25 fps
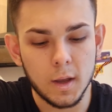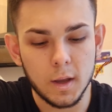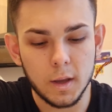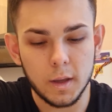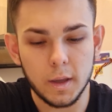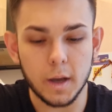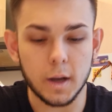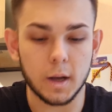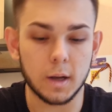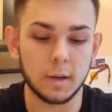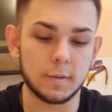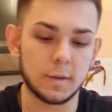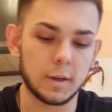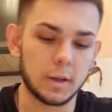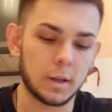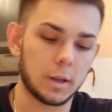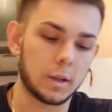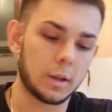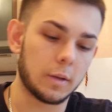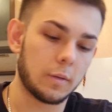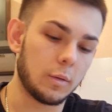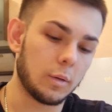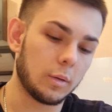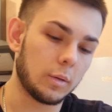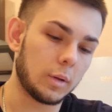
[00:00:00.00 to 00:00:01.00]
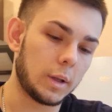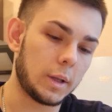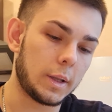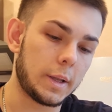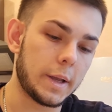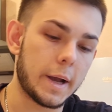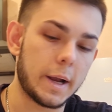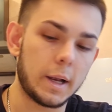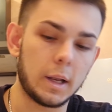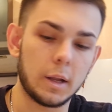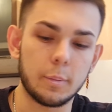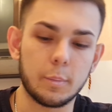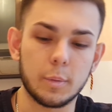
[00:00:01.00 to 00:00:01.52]
Я, как всегда, довел до
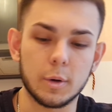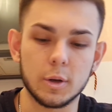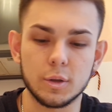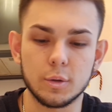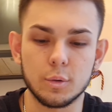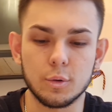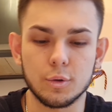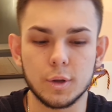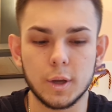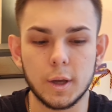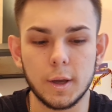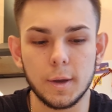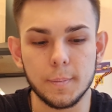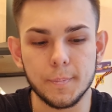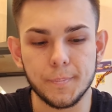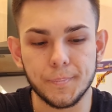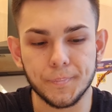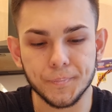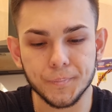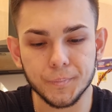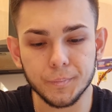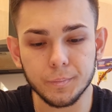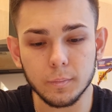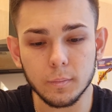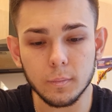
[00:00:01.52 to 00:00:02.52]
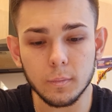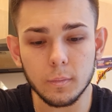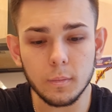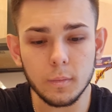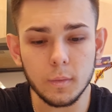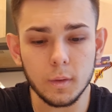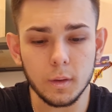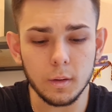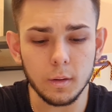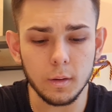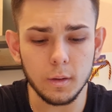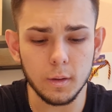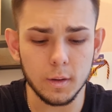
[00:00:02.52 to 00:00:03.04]
идеальной просушки.
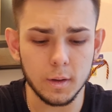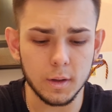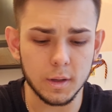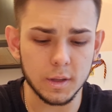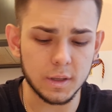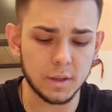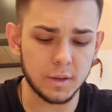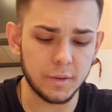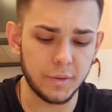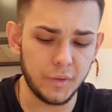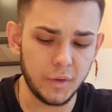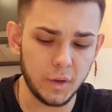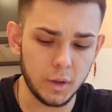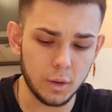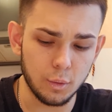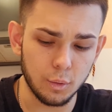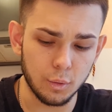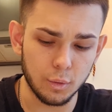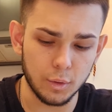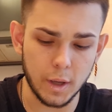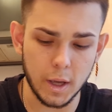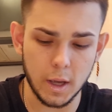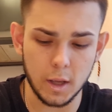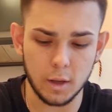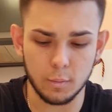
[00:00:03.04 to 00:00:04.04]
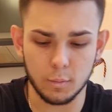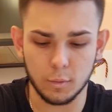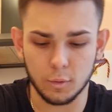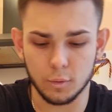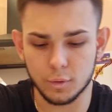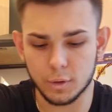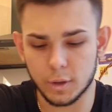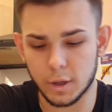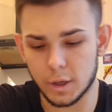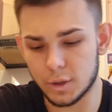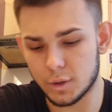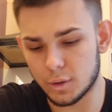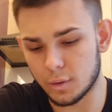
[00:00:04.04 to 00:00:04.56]
Э, с виду я не могу
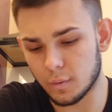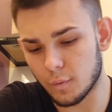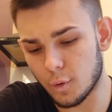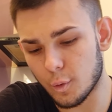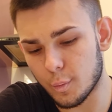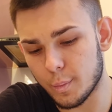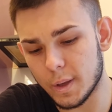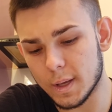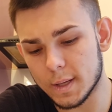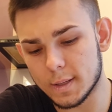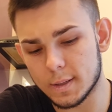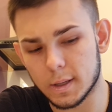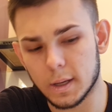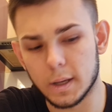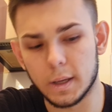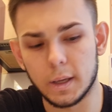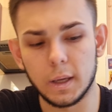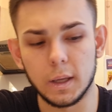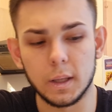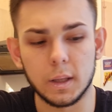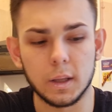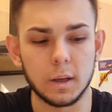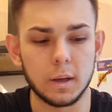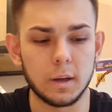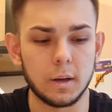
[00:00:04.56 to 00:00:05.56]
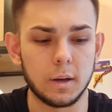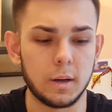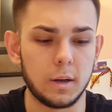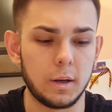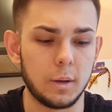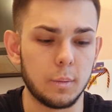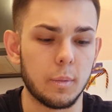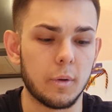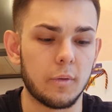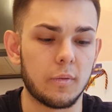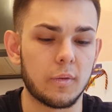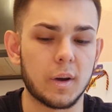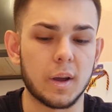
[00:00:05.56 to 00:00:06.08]
сказать, что в нем есть какие-то
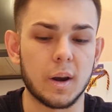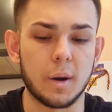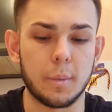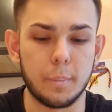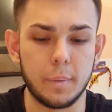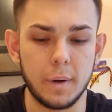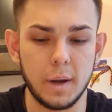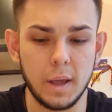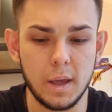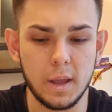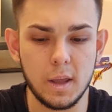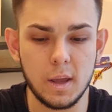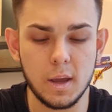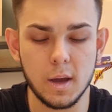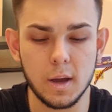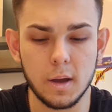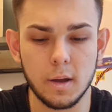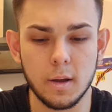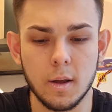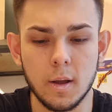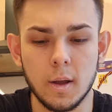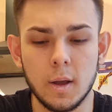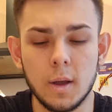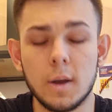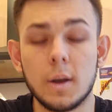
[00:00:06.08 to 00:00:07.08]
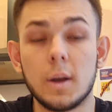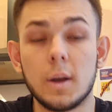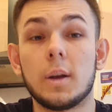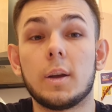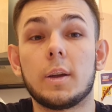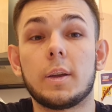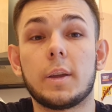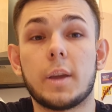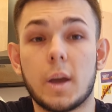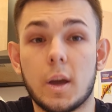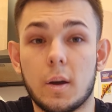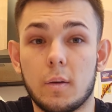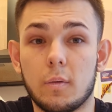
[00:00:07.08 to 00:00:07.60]
либо вкрапления.
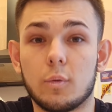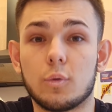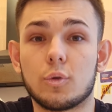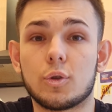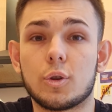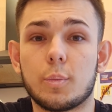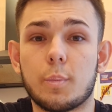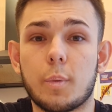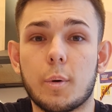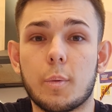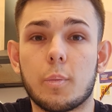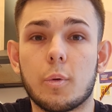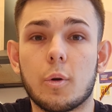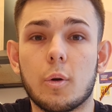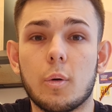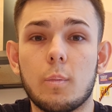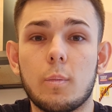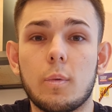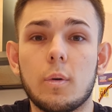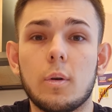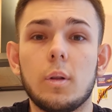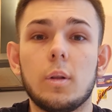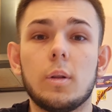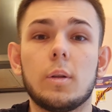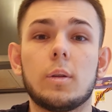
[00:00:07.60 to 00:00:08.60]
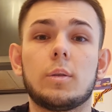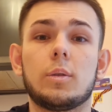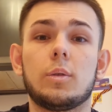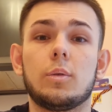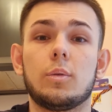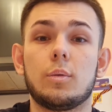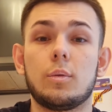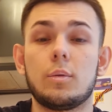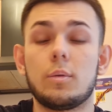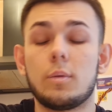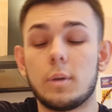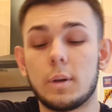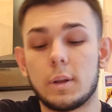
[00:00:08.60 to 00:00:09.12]
Я его уже попробовал.
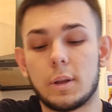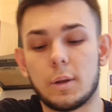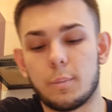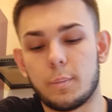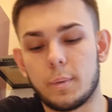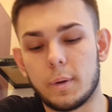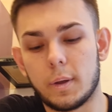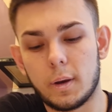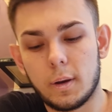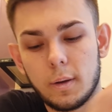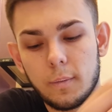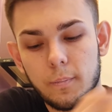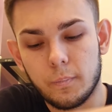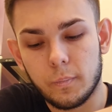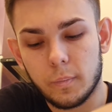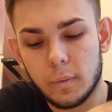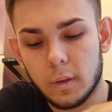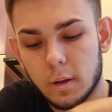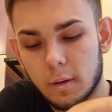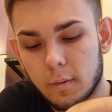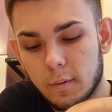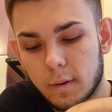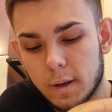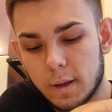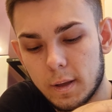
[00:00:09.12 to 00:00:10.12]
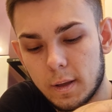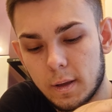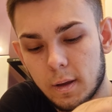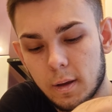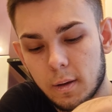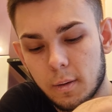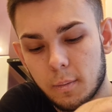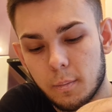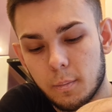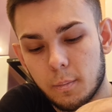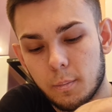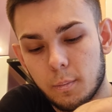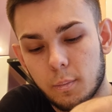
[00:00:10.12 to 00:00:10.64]
Но теперь давайте
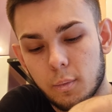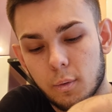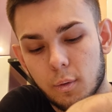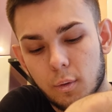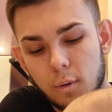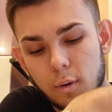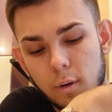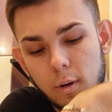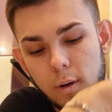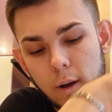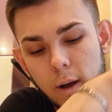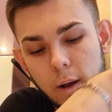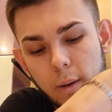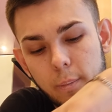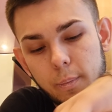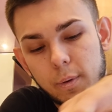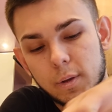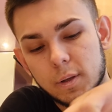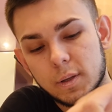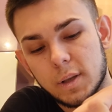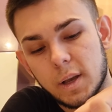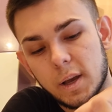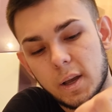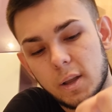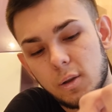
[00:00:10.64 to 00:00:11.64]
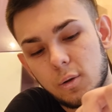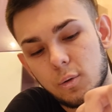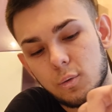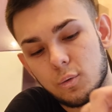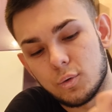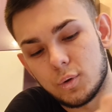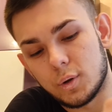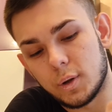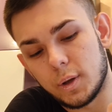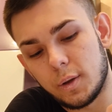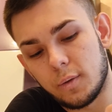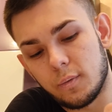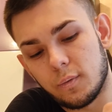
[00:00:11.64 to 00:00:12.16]
по описанию
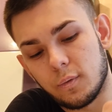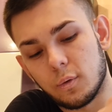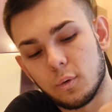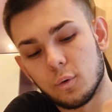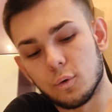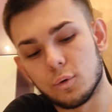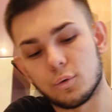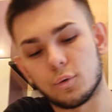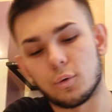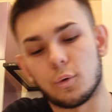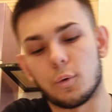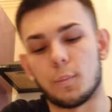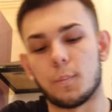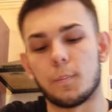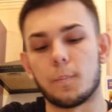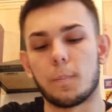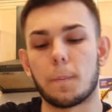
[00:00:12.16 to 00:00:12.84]
уже и вкусу.